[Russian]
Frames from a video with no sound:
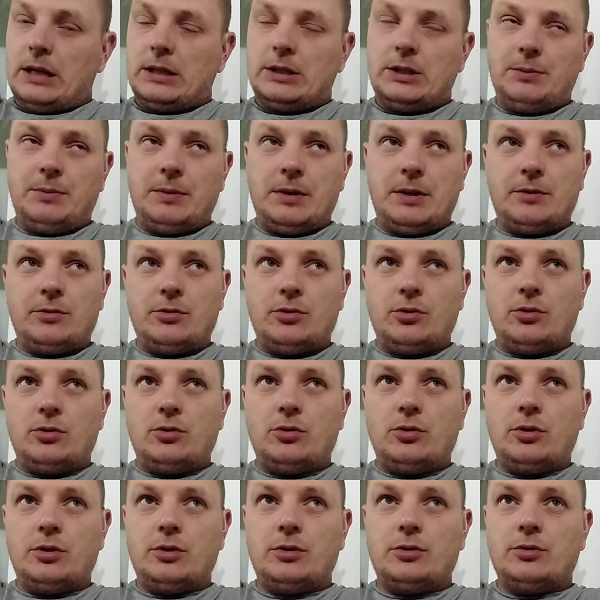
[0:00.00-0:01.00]
Теперь все
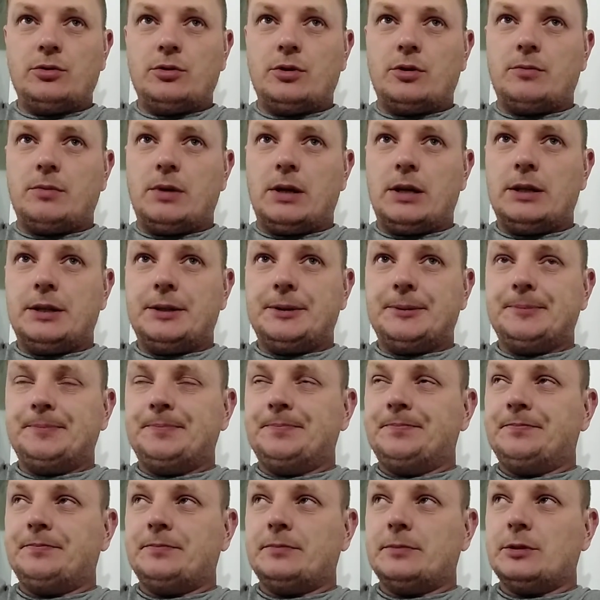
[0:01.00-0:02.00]
уходит все нормально
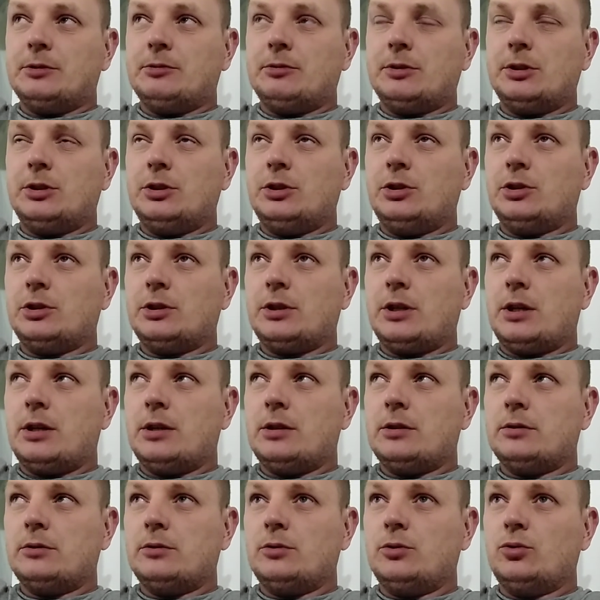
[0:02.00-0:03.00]
водичка,
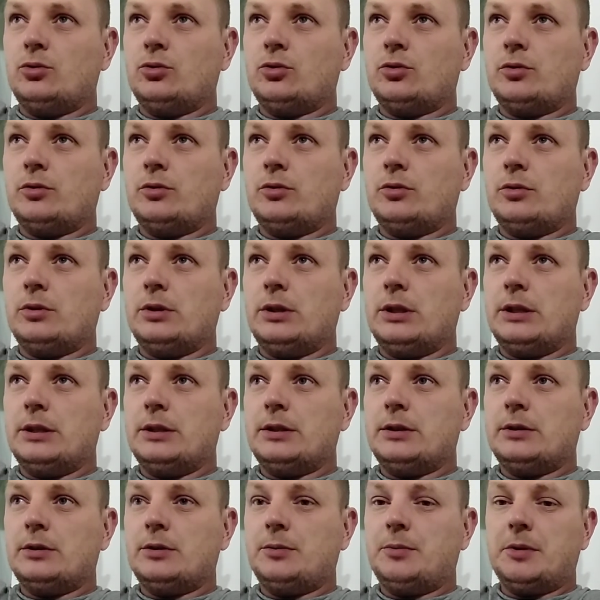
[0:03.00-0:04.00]
душ, все
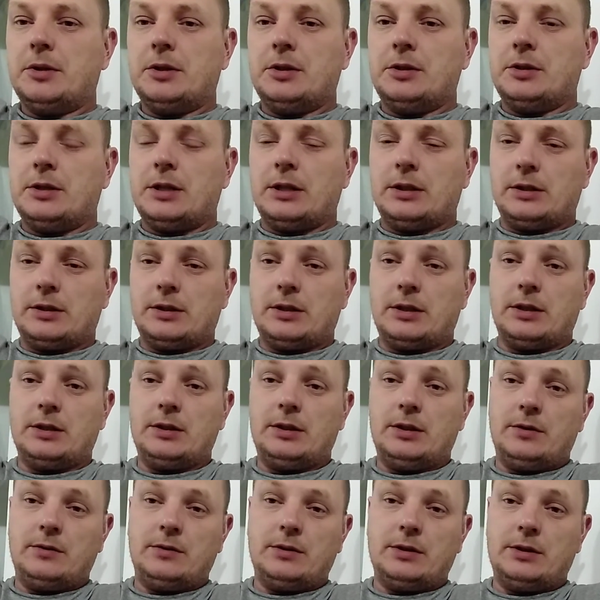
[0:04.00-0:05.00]
есть. Теперь не надо
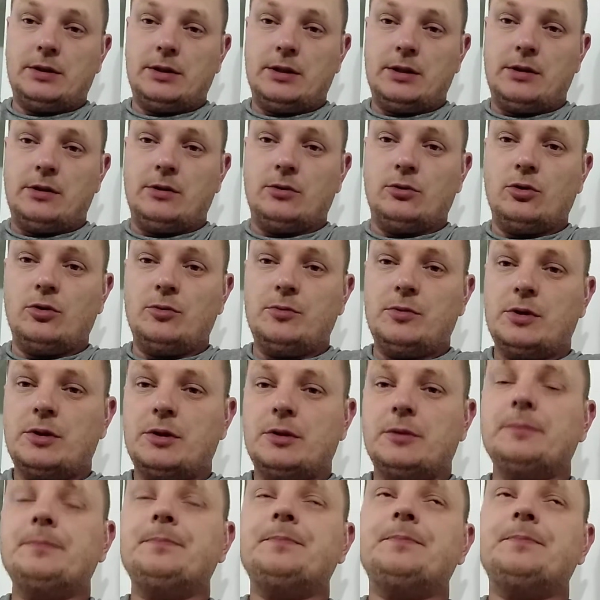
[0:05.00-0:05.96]
ходить в соседний номер.